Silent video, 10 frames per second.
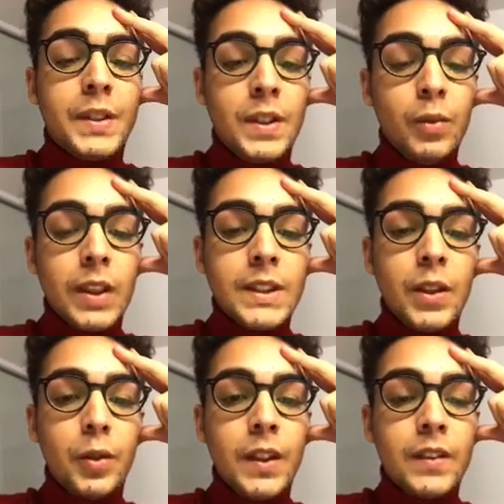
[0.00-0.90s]
Sinon,
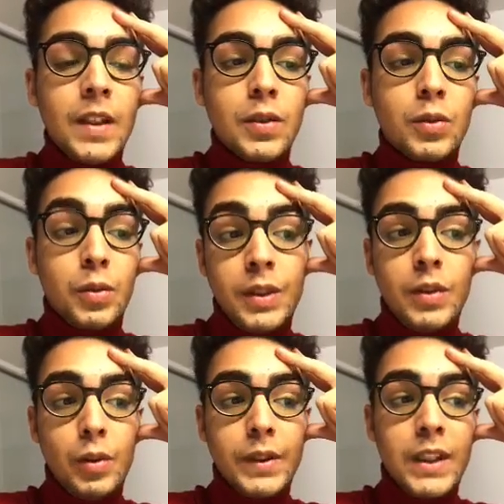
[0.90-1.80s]
restez connectés
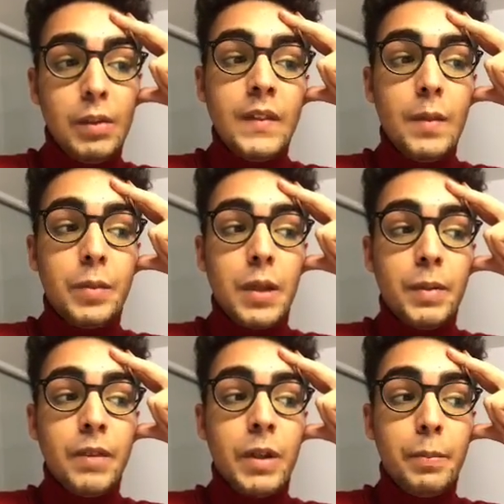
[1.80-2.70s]
aussi sur C8.
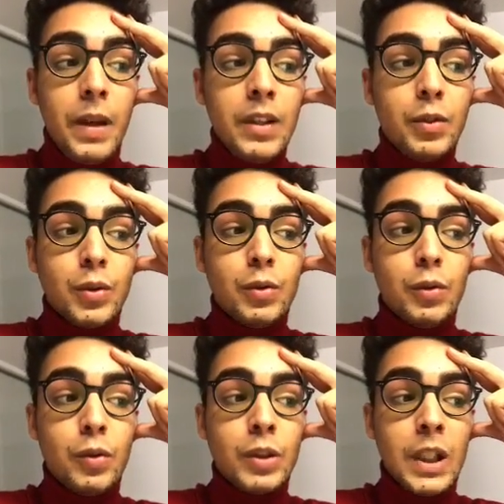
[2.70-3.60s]
TPMP va parler de
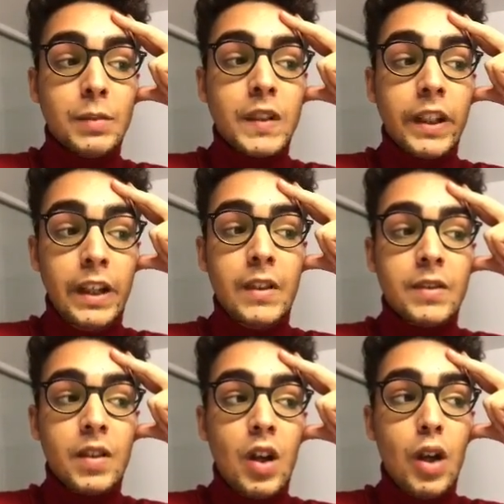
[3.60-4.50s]
ce Jerem
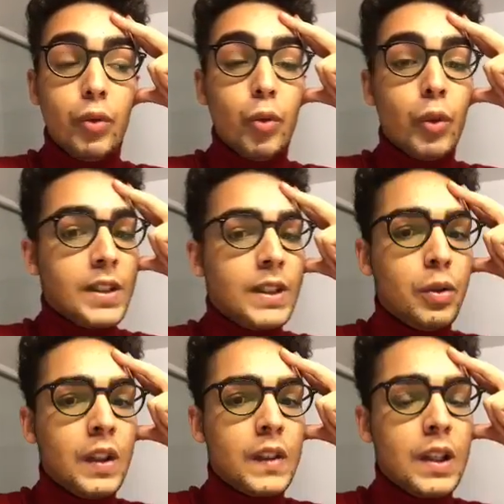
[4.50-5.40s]
Stargate. Donc, restez
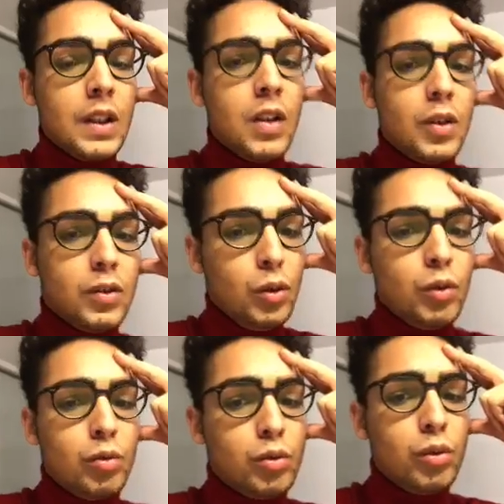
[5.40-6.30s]
connectés
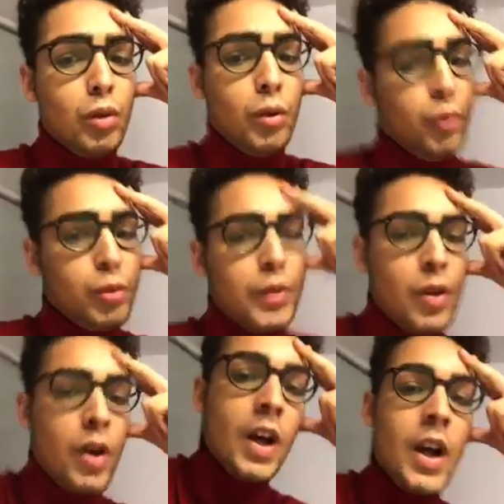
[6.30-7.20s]
sur, sur euh, mon
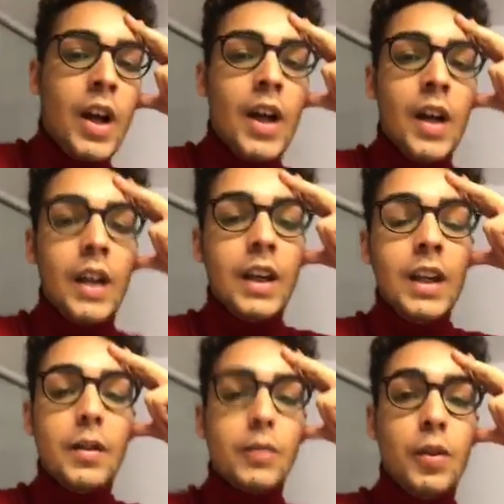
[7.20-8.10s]
Twitter
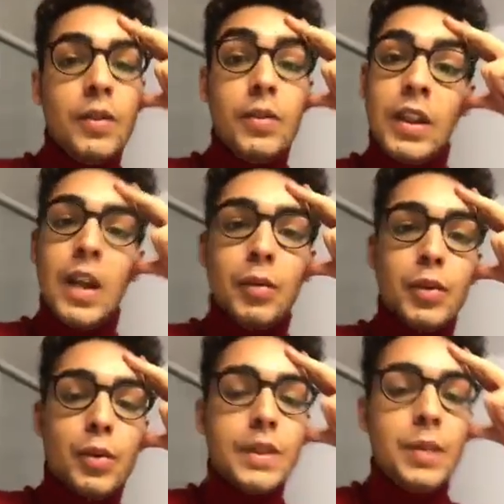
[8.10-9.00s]
et euh, également
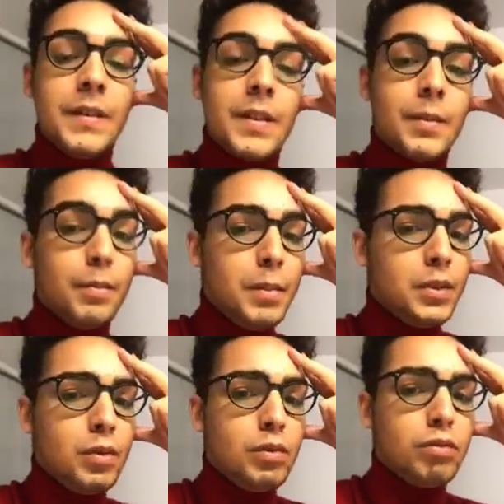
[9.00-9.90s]
sur C8. Bisous.